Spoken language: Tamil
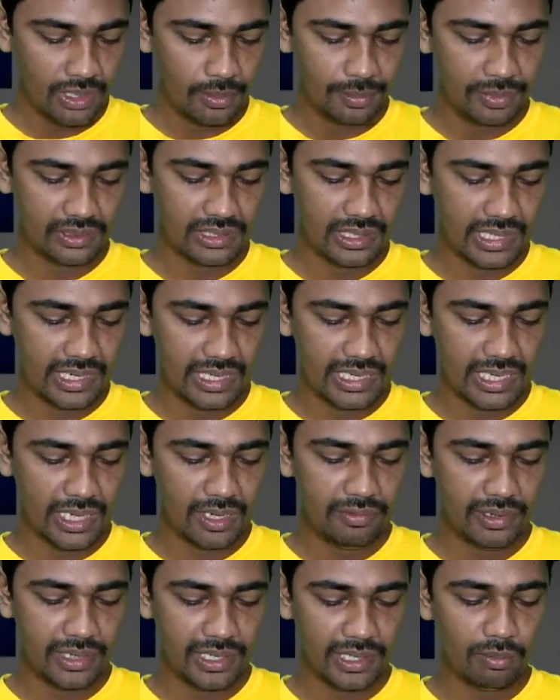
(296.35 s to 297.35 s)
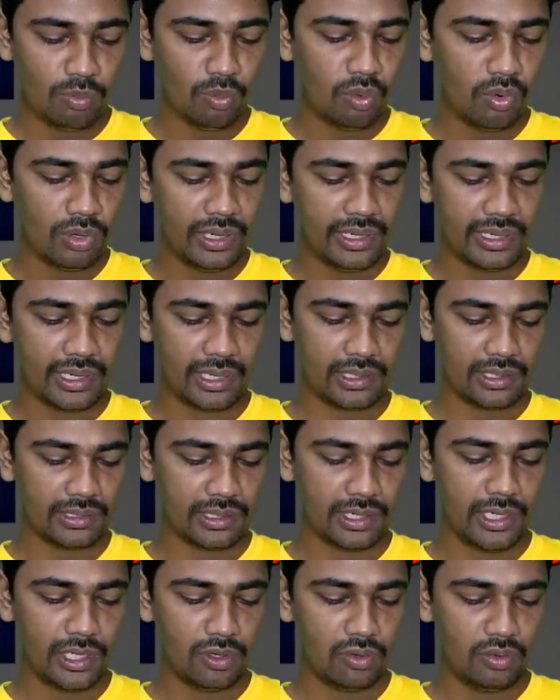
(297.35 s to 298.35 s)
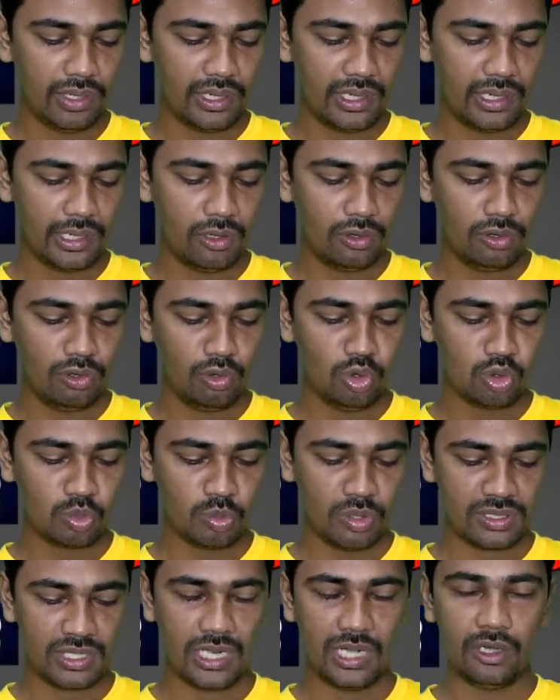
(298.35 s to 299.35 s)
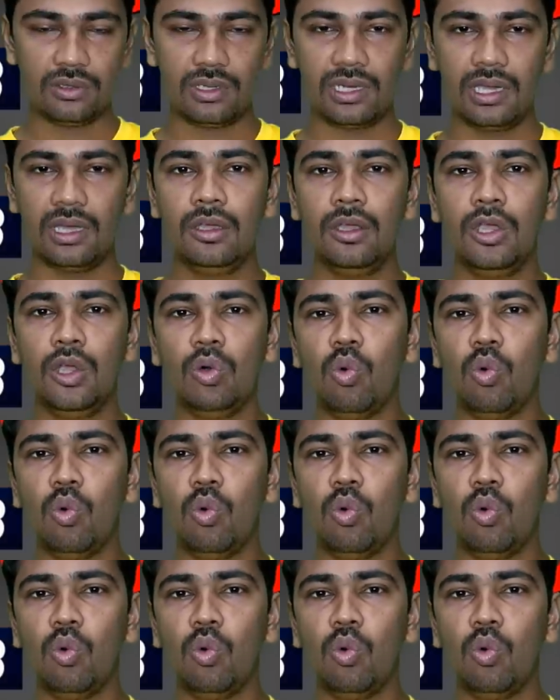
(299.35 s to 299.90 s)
இப்போ தேர்ட் கேள்வி நீங்கள் மூணு லிட்டர் தண்ணி குடிக்கிறீங்க உங்களுக்கு லூஸ் மோஷன் ஆகுதுன்னா